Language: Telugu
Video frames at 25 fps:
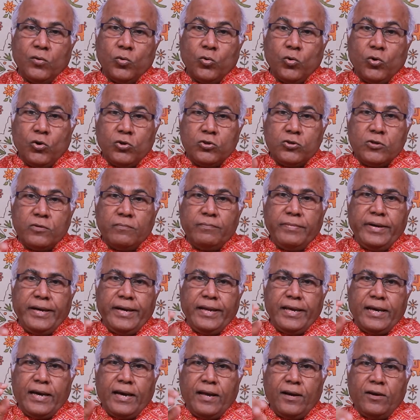రోజు
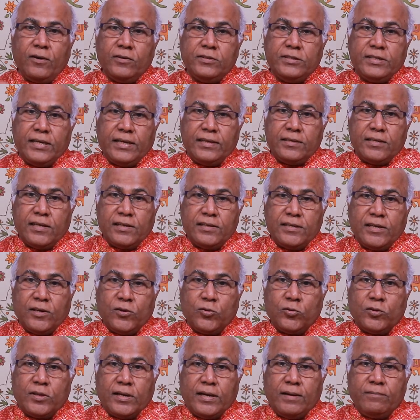మీడియాలో చర్చలు
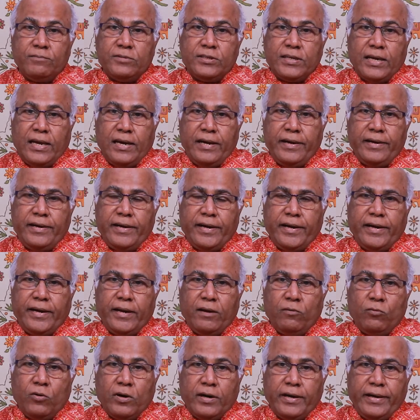జరుగుతున్న అంశాలు
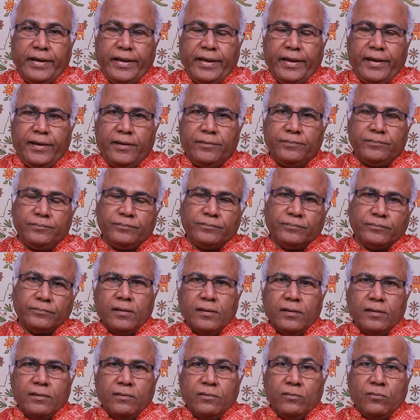ఏంటంటే ఒకటి
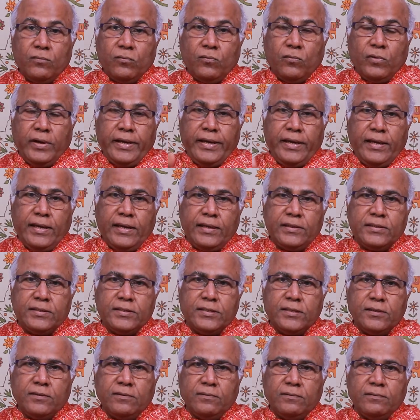
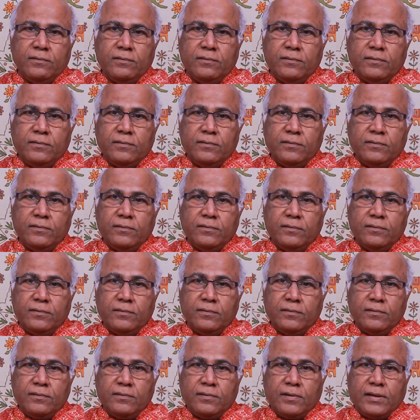వైఎస్
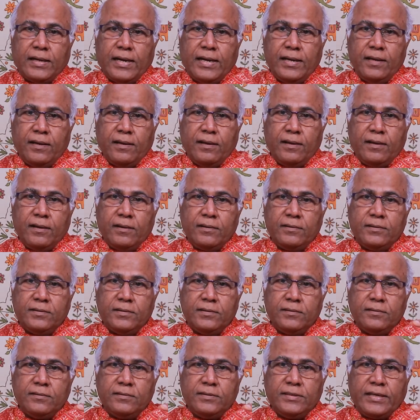రా
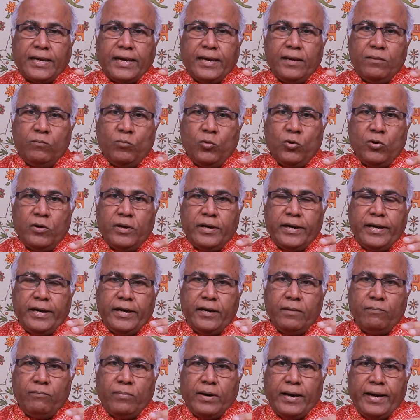జగన్మోహన్
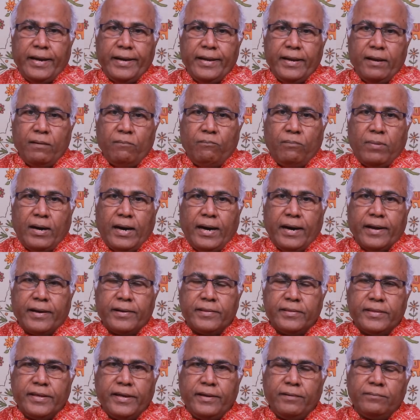రెడ్డి భార్య
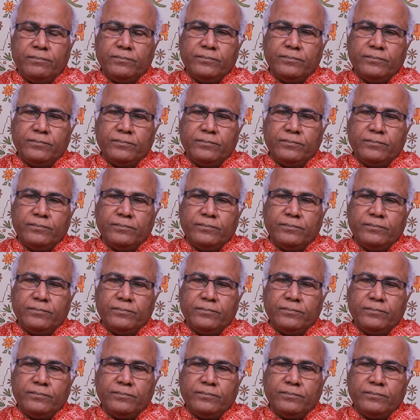భారతి